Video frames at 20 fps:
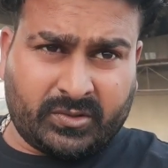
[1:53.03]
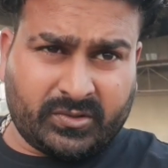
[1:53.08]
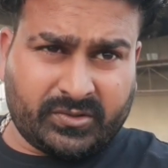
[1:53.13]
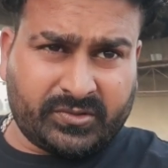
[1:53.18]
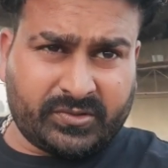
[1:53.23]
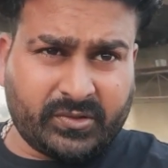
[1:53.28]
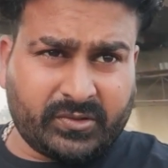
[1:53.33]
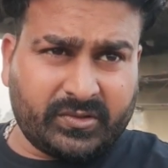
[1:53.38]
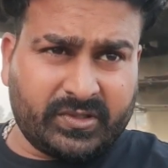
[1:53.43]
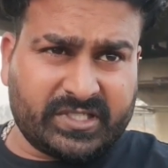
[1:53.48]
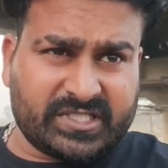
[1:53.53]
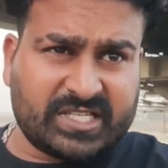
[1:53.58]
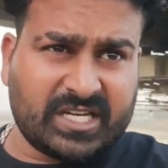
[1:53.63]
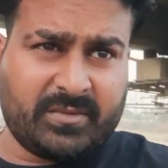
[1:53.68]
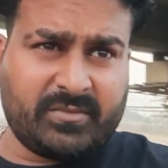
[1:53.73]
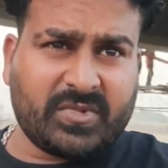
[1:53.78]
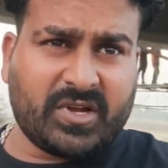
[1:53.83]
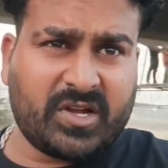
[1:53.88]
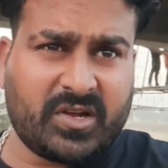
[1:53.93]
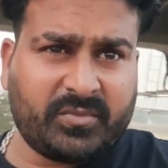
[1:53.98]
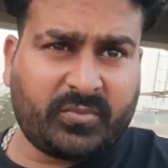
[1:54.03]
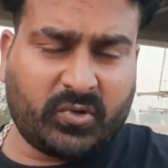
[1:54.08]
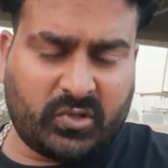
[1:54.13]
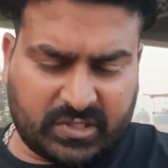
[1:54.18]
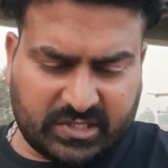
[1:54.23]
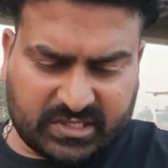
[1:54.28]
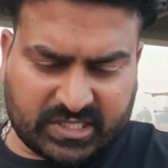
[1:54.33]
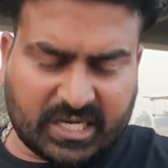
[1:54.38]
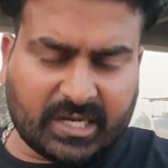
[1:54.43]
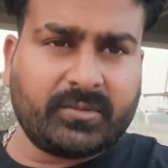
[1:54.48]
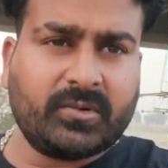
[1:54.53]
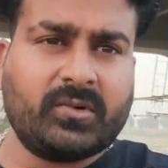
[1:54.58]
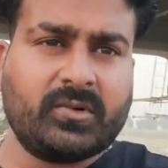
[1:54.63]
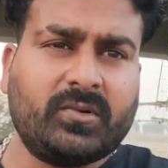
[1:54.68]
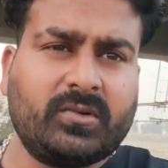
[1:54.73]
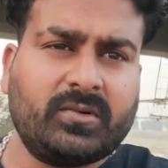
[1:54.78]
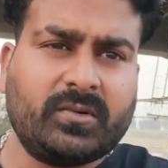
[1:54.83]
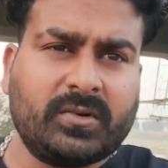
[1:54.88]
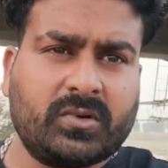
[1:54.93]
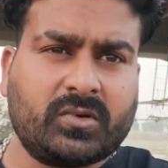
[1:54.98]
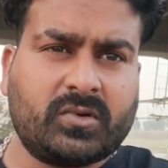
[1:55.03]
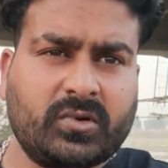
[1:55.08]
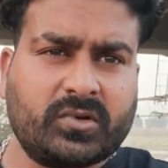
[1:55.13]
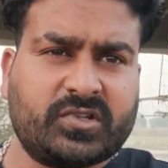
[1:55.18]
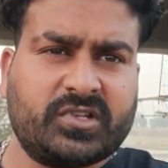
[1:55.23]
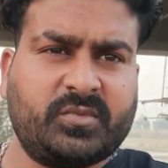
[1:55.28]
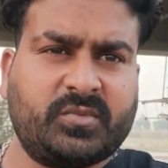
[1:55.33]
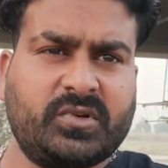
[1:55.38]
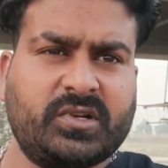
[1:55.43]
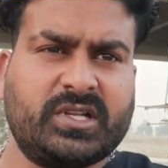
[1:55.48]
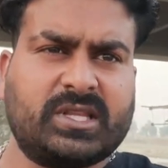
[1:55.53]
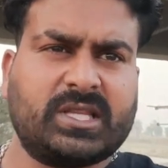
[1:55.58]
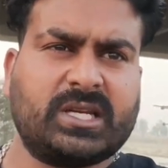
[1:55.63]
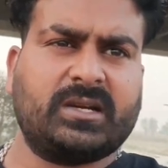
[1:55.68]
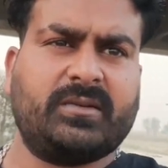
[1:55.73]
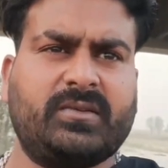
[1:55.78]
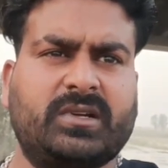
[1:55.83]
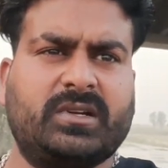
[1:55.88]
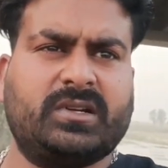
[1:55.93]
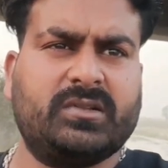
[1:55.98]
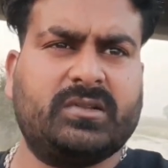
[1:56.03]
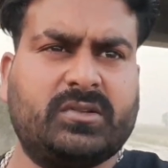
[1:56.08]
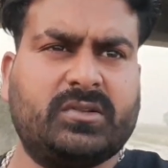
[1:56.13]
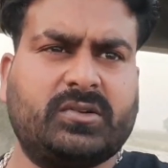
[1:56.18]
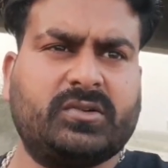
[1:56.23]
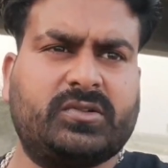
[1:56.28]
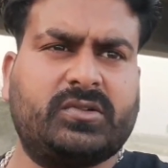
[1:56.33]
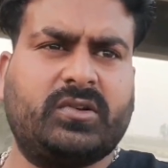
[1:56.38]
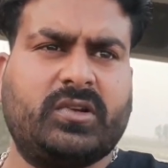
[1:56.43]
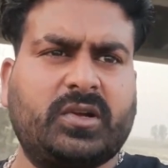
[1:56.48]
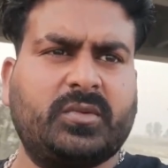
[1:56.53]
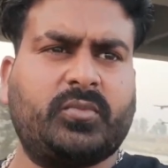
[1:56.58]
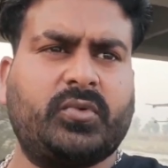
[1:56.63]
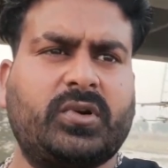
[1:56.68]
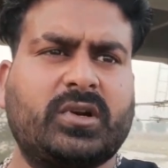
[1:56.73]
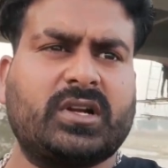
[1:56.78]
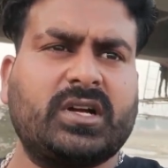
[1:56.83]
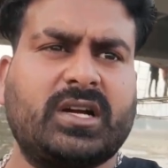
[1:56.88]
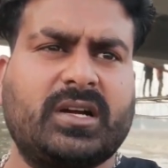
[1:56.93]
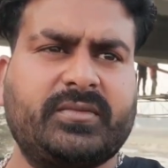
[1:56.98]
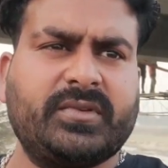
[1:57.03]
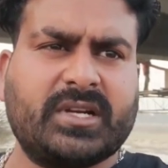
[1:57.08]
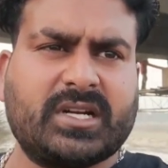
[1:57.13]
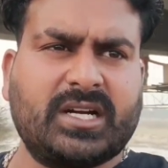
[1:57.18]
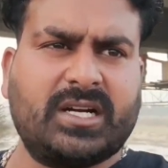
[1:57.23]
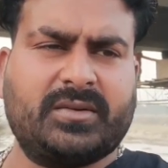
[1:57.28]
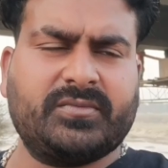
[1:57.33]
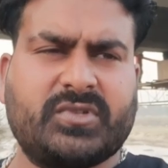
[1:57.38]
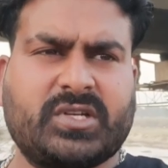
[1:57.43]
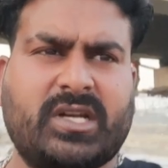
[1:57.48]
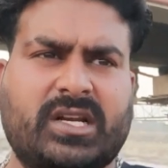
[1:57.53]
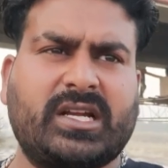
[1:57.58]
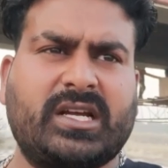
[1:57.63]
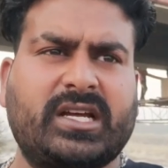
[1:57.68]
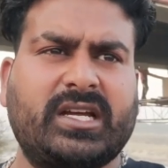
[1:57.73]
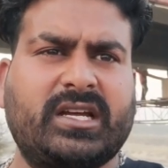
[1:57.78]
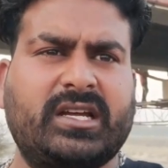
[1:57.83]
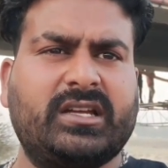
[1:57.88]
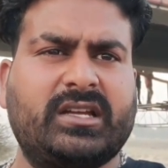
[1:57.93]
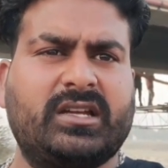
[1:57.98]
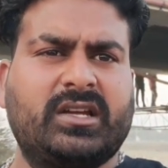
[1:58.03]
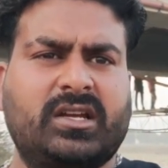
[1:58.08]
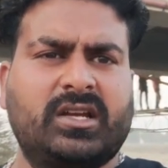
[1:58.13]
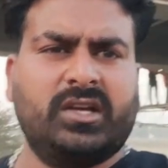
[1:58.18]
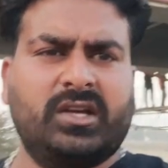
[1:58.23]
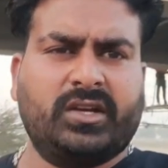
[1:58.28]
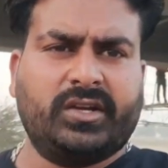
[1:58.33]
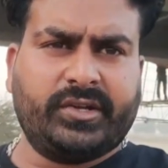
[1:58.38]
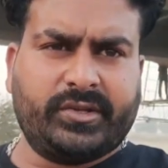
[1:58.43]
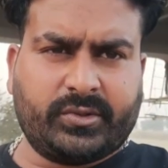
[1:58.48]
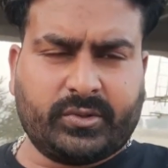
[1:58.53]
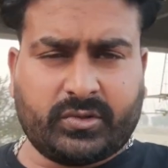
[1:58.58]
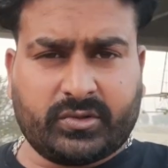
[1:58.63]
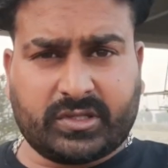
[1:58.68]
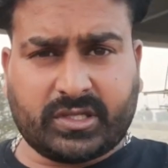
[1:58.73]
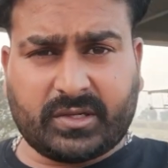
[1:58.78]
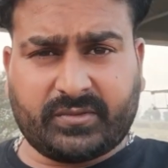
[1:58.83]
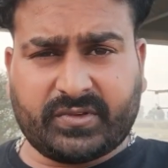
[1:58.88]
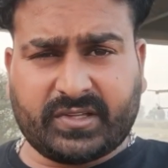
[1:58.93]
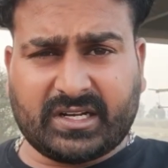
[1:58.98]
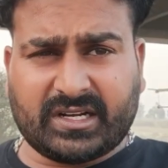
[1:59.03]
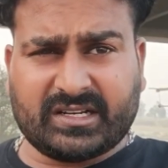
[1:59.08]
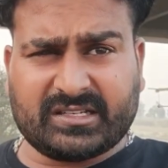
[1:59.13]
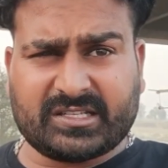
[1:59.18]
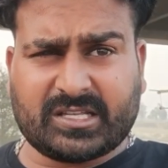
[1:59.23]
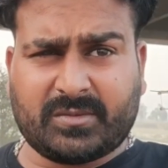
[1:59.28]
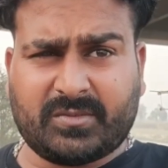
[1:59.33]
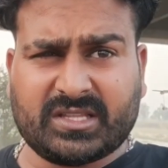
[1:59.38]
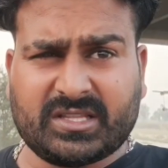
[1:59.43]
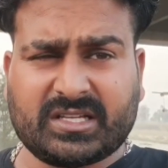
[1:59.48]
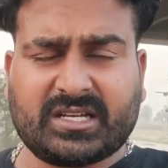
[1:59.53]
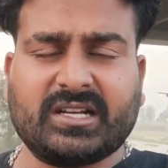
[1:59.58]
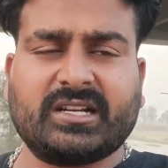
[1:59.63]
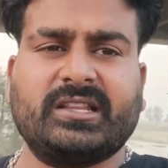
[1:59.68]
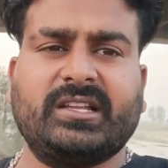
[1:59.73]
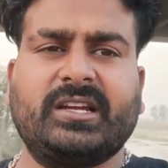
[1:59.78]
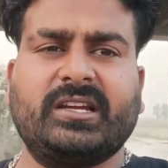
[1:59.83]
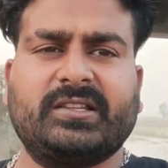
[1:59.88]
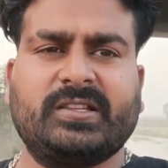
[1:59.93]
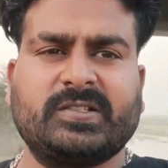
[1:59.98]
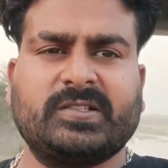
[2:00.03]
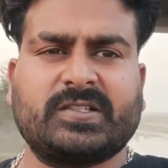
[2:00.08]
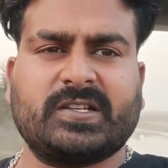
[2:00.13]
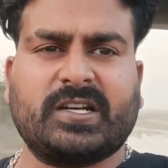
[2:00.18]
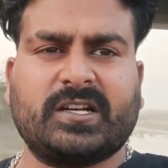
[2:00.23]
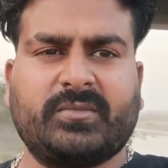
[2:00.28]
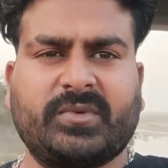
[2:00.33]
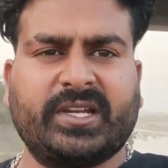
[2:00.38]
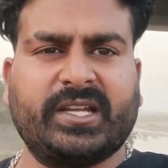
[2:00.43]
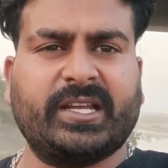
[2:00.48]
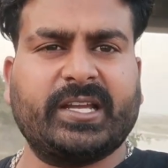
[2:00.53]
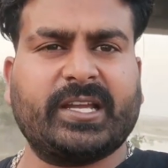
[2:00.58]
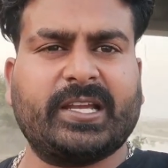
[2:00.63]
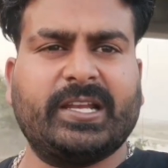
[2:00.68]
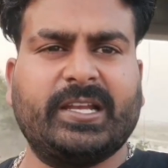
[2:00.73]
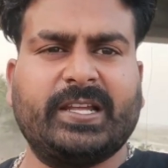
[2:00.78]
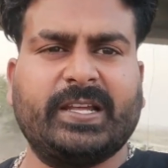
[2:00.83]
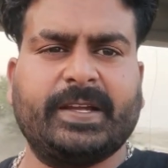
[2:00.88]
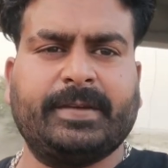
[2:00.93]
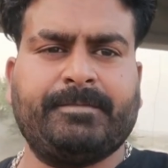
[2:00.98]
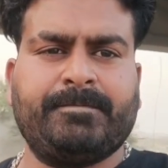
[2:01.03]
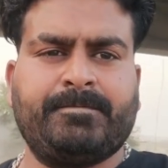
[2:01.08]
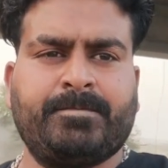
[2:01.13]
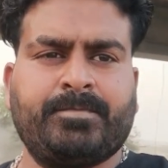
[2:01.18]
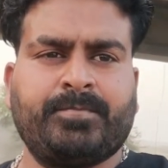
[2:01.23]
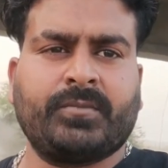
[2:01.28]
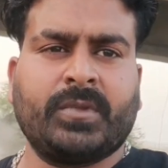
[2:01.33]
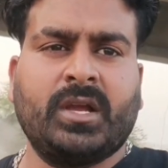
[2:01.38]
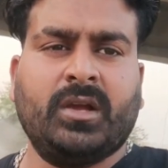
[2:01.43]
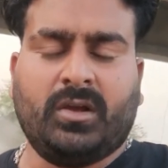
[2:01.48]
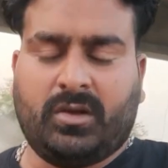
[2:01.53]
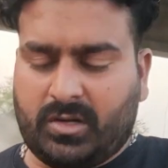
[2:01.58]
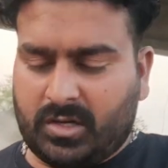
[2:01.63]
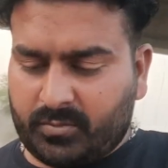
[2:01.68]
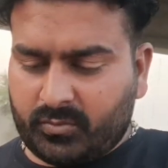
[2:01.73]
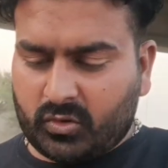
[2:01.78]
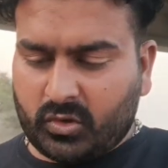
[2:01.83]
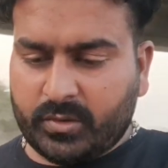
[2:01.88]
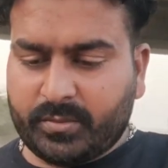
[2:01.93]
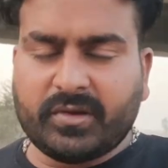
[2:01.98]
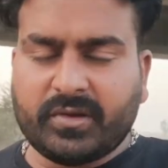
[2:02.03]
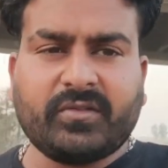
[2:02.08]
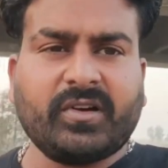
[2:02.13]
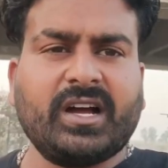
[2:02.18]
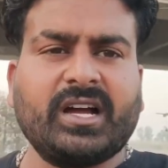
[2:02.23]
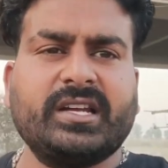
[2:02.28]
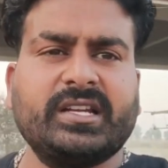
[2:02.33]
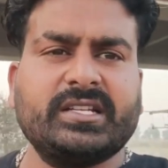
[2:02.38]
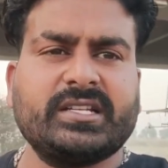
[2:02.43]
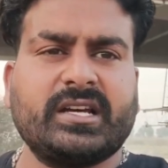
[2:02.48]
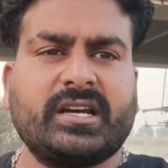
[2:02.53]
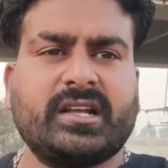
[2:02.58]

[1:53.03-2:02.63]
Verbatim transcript: दोस्तों इस टाइम मैं पुल की तरफ हूँ कोशी पुल की तरफ दोस्तों ये पुल का अभी काम चल रहा है ये दोनों तरफ से रास्ता बंद कर दिया है तीन चार महीने के लिए अब कोई भी वाहन